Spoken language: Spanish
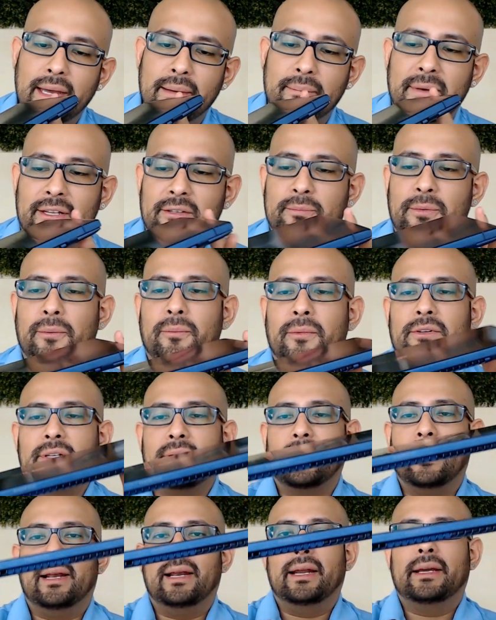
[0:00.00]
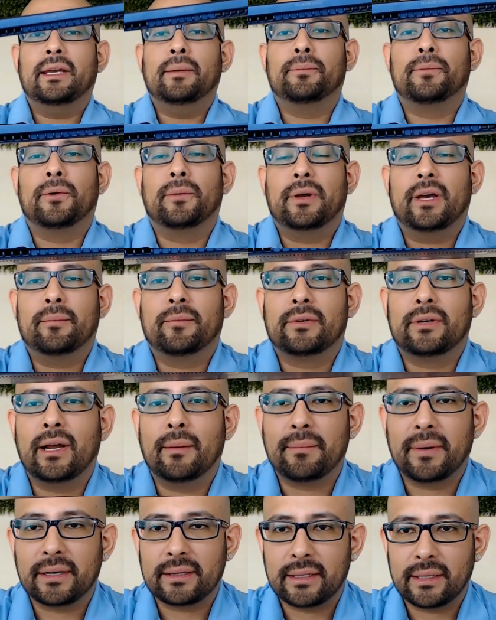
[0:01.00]
¿Qué más podemos saber del equipo? Veamos
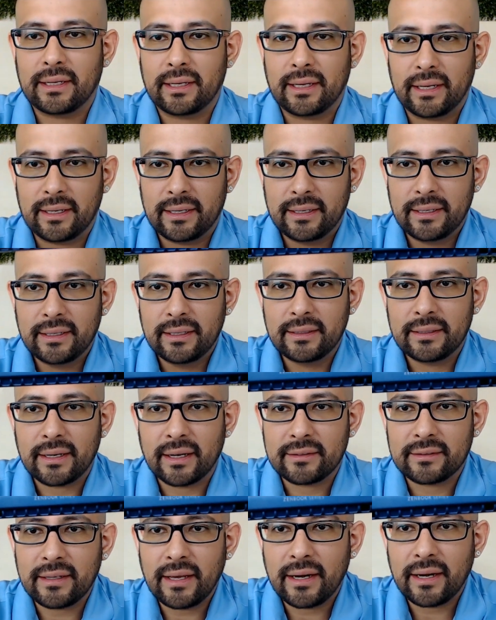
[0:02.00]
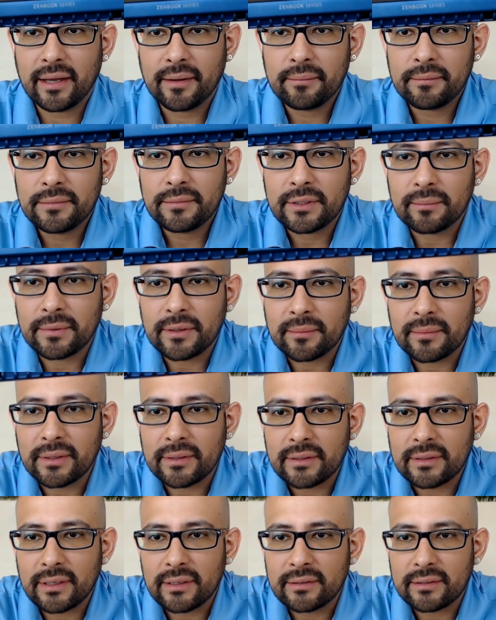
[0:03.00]
la parte de trasera.
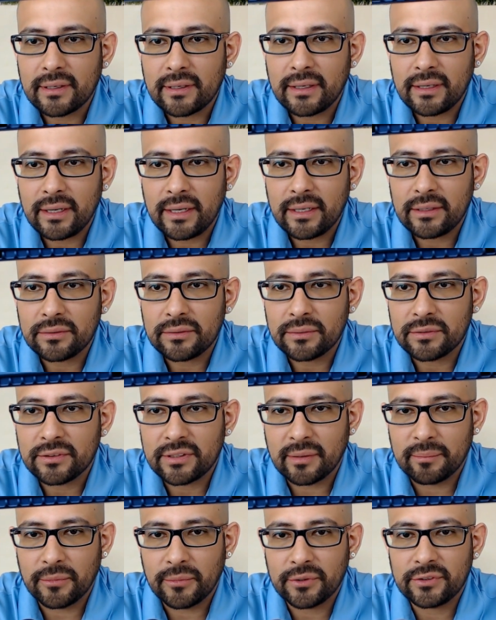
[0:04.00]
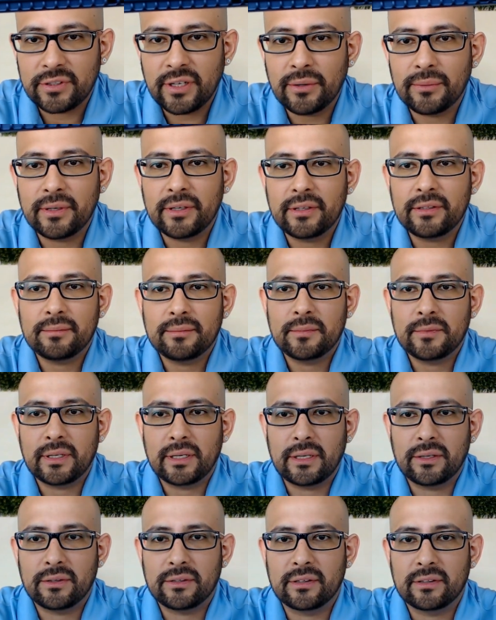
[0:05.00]
Simplemente dice Asus ZenBook Series.
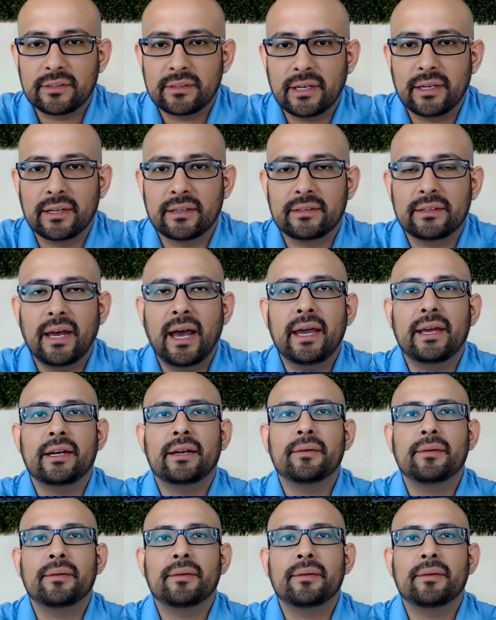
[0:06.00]
Tiene nuestras salidas de